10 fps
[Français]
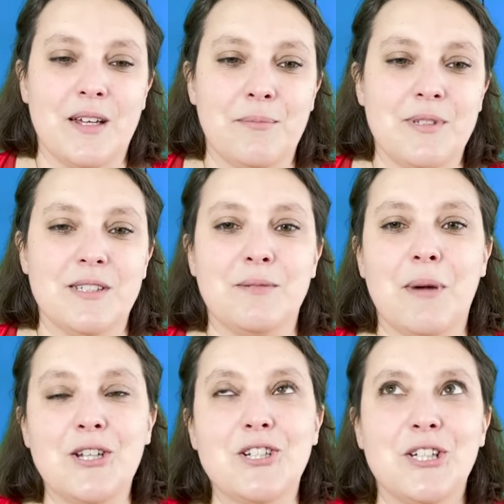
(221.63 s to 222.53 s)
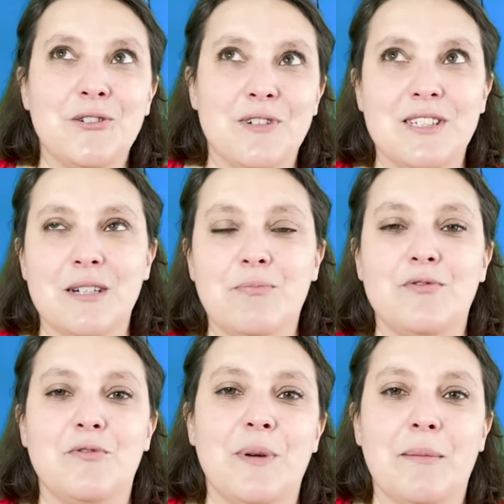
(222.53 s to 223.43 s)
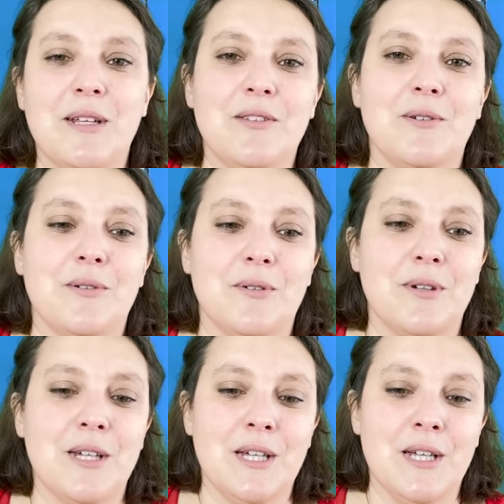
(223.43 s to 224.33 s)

une petite machine, on va dire, pour vous permettre de